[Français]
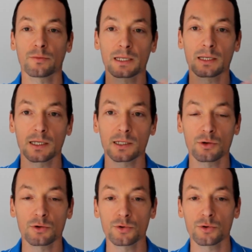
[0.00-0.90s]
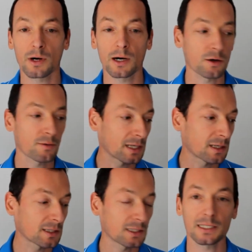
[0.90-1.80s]
qu'on maîtrise le coup droit, qu'on
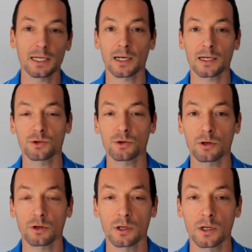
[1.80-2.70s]
maîtrise les attaques sur,